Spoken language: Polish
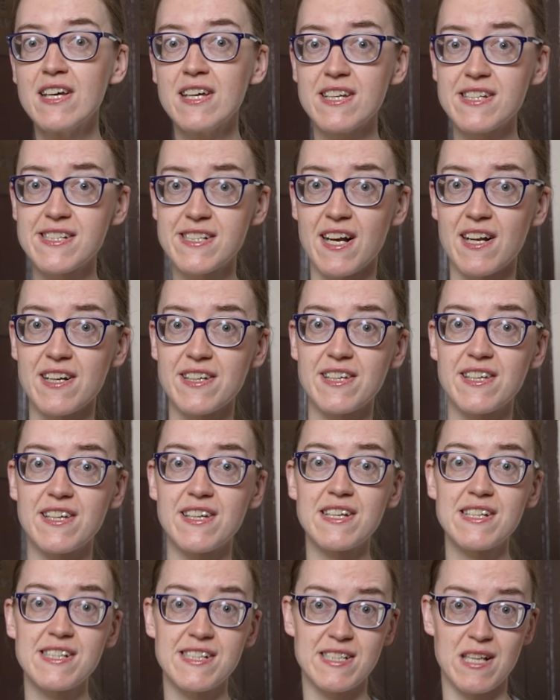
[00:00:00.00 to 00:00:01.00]
i
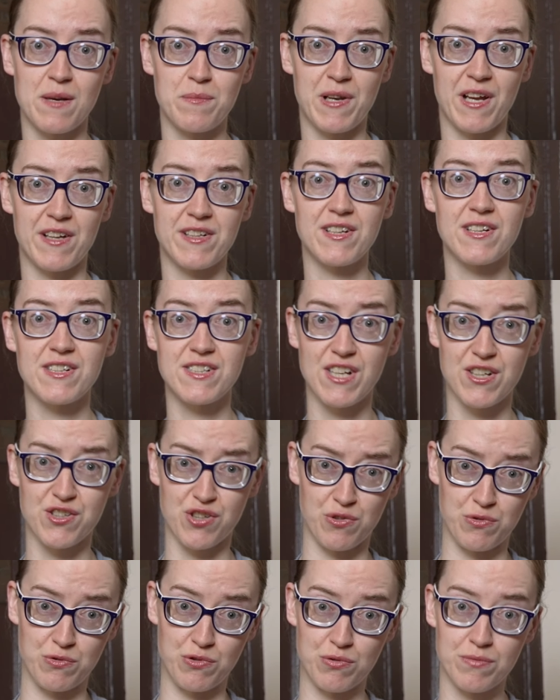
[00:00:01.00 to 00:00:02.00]
salki zebrań
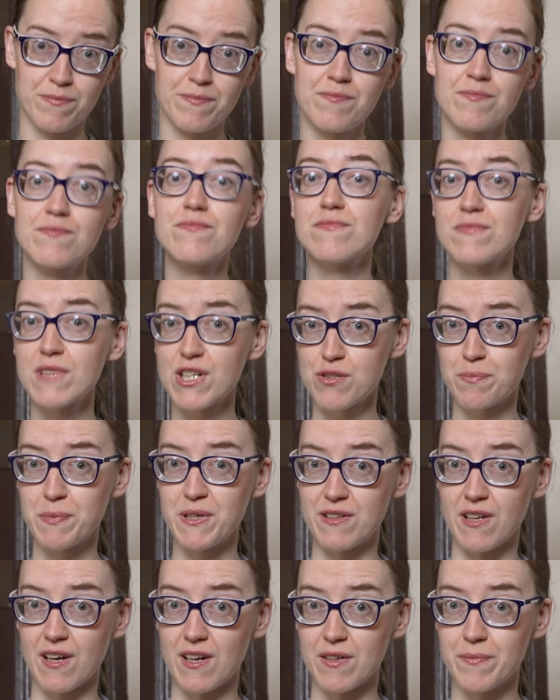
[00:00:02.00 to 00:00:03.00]
zarządu na
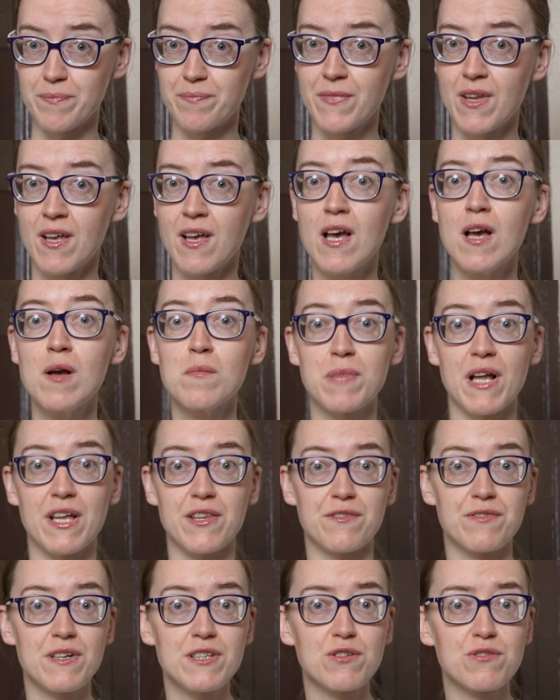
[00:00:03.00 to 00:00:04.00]
szpital.
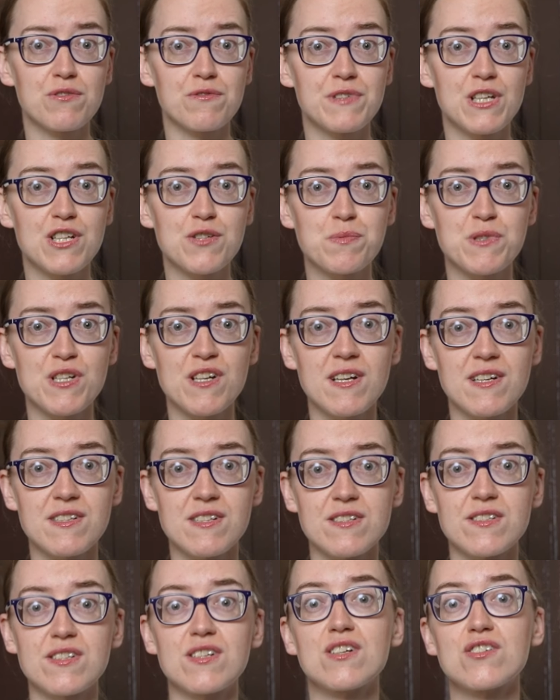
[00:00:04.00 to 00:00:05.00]
Planowano również
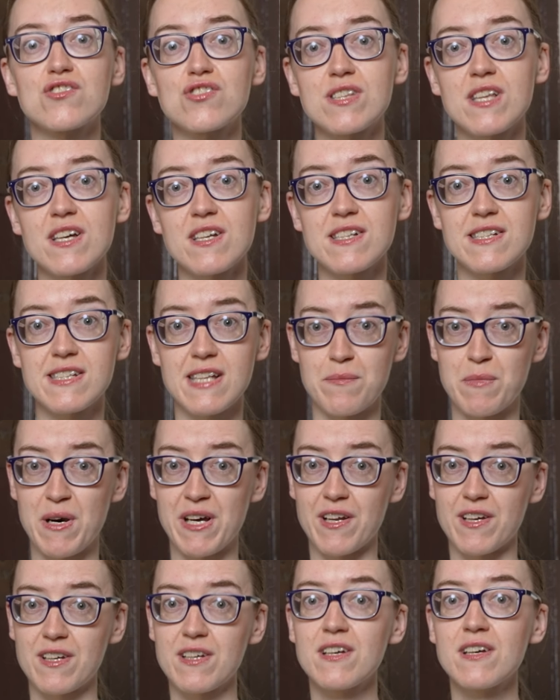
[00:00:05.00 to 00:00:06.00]
przekazać 400
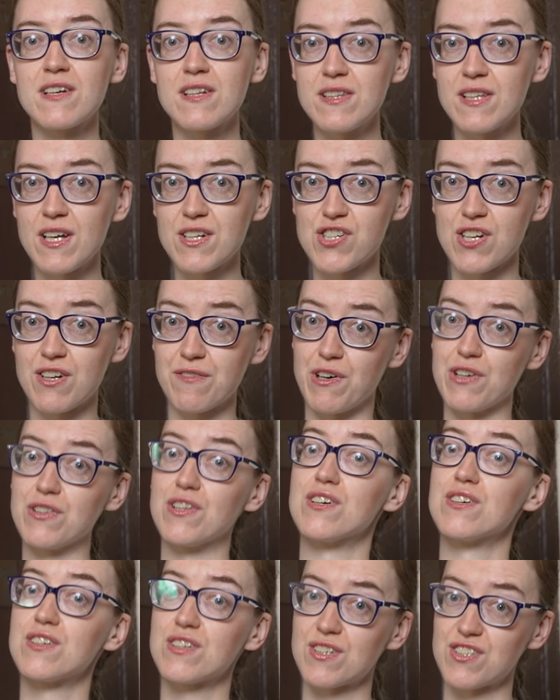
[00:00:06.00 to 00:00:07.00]
marek na
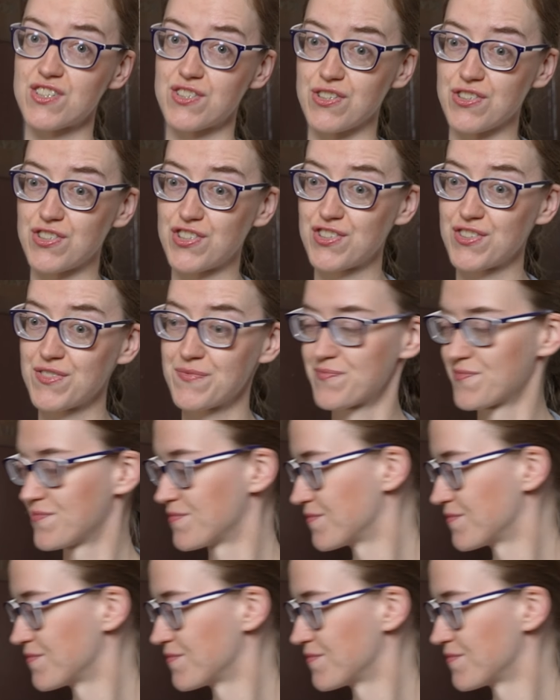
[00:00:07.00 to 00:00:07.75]
Czerwony Krzyż.